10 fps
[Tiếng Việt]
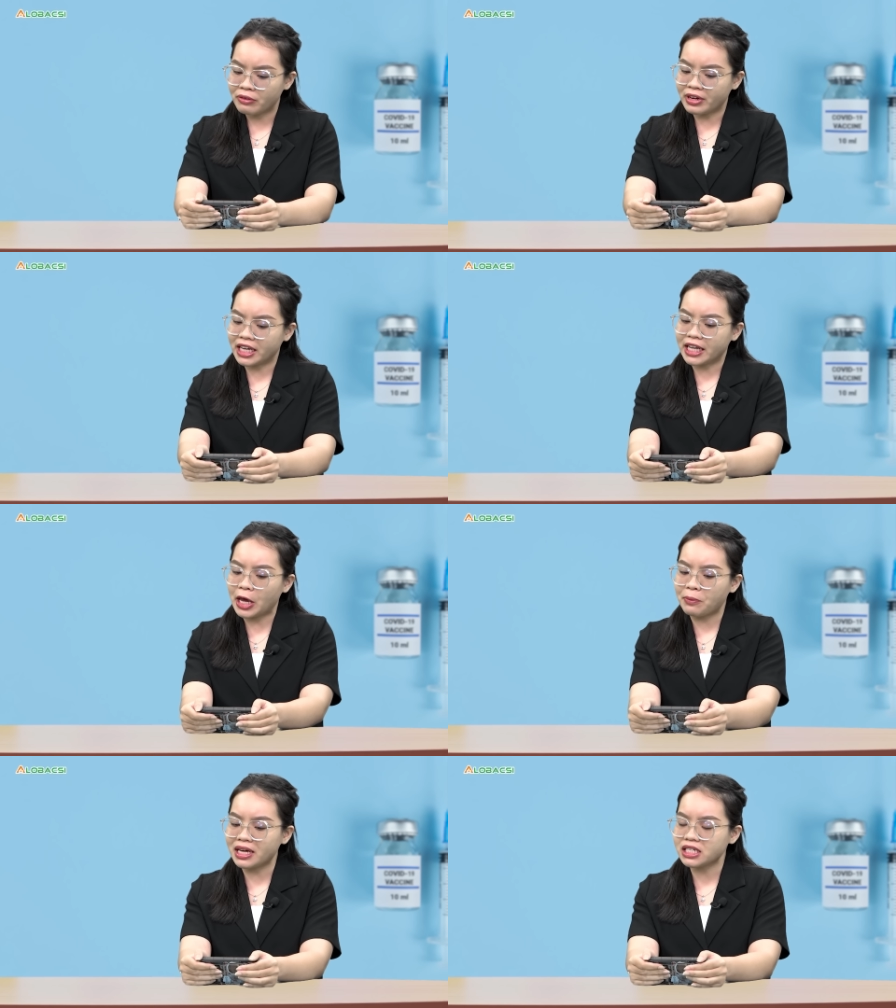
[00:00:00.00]
Vậy thì
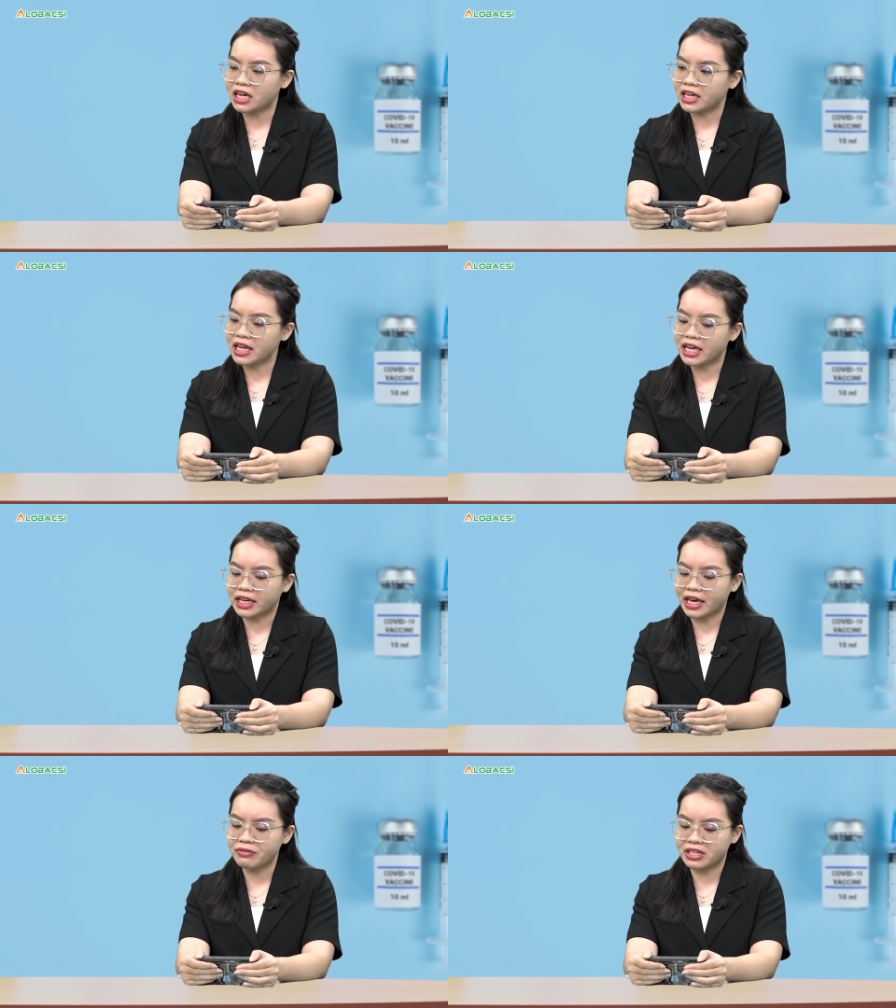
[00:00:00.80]
theo bác sĩ thì
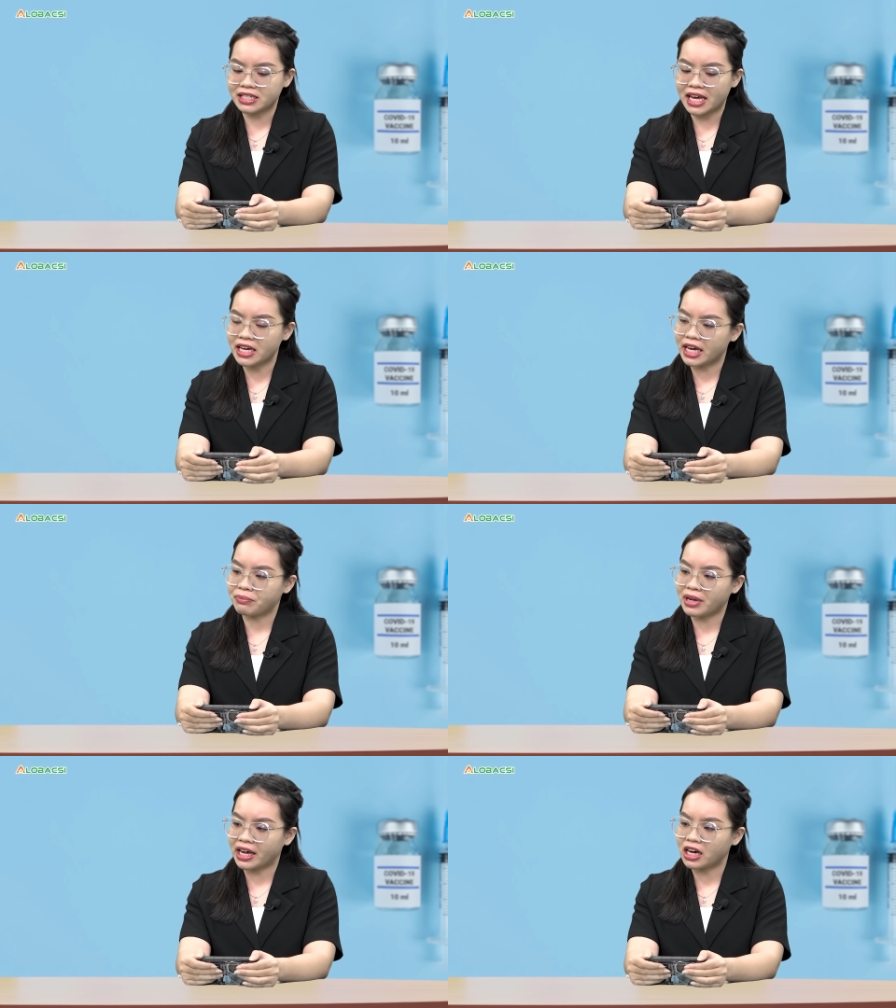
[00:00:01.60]
cái việc xét
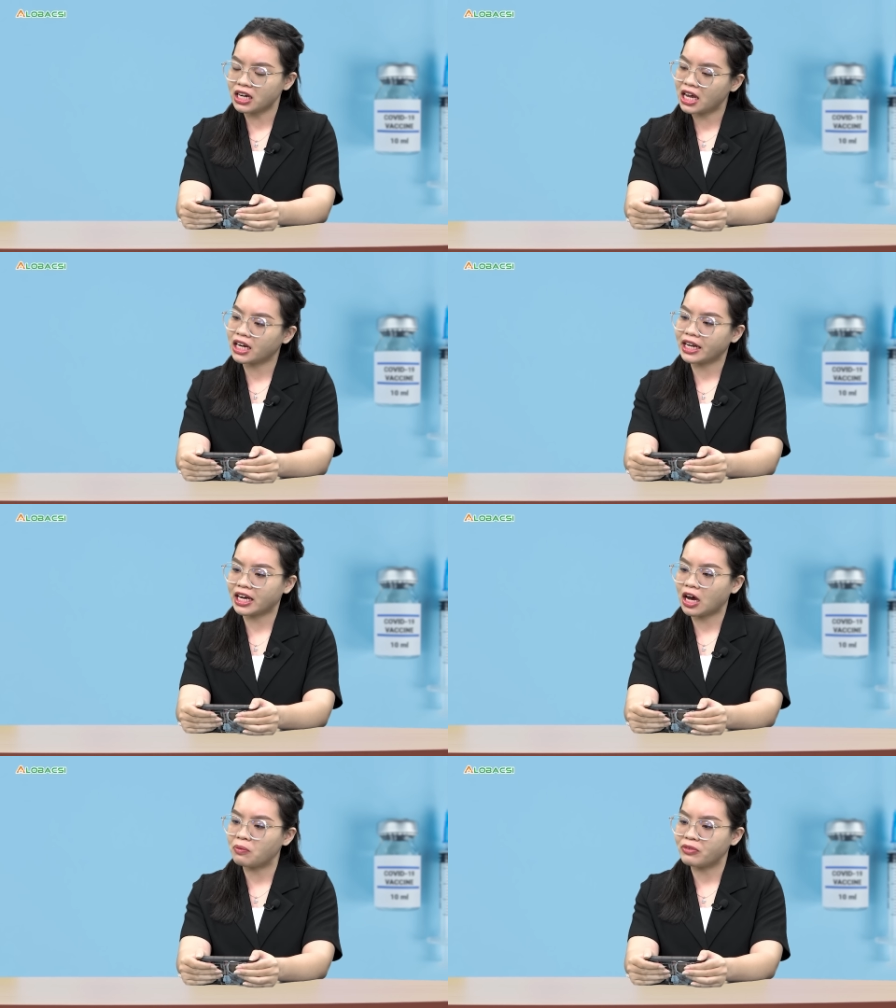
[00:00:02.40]
nghiệm này có nên hay
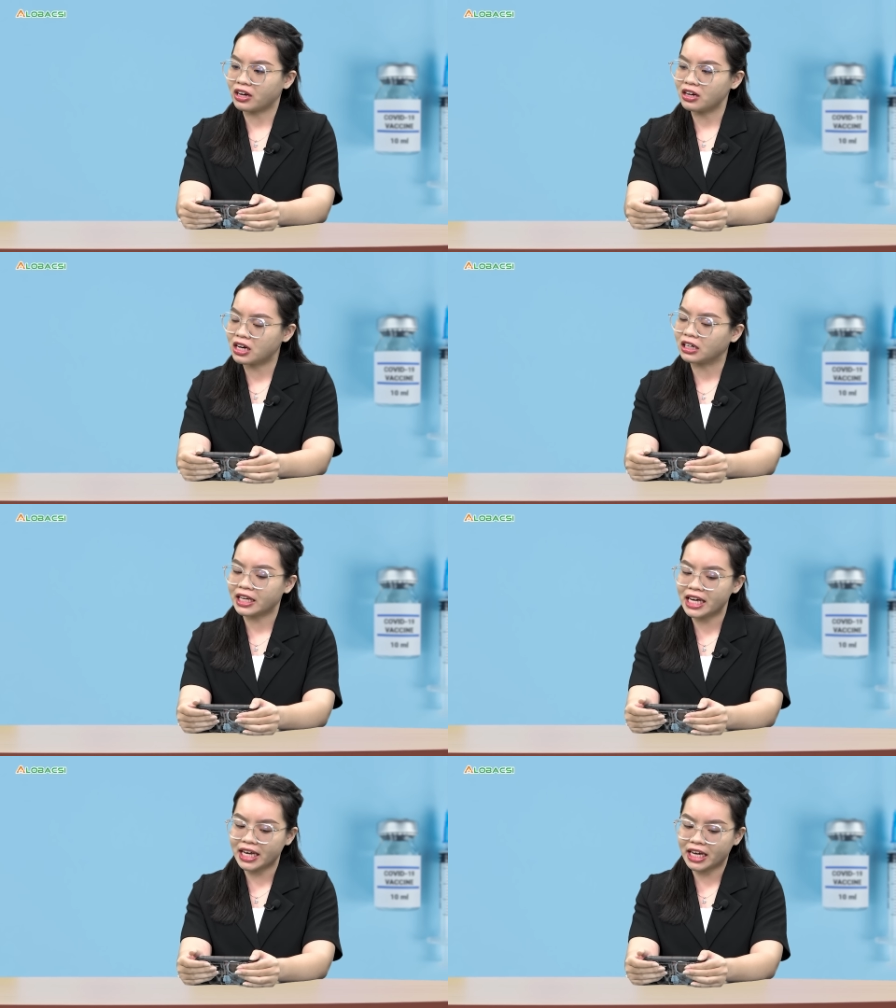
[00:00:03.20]
không và có cần
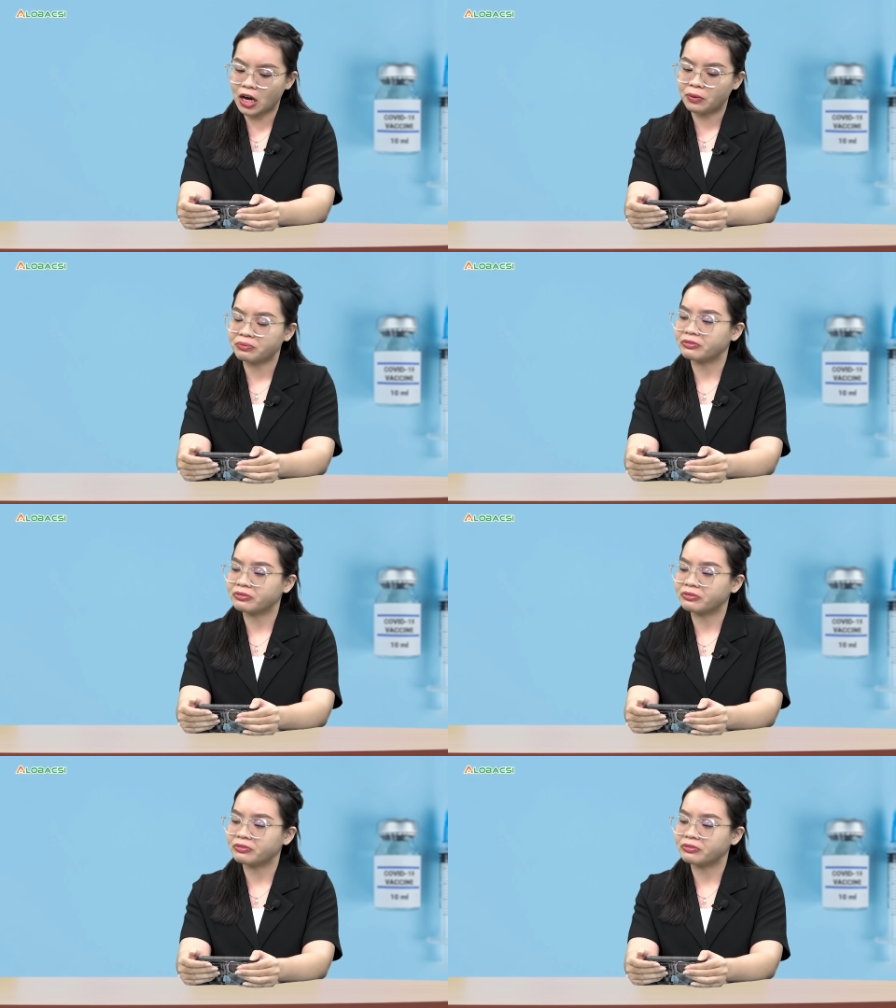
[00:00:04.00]
thiết hay không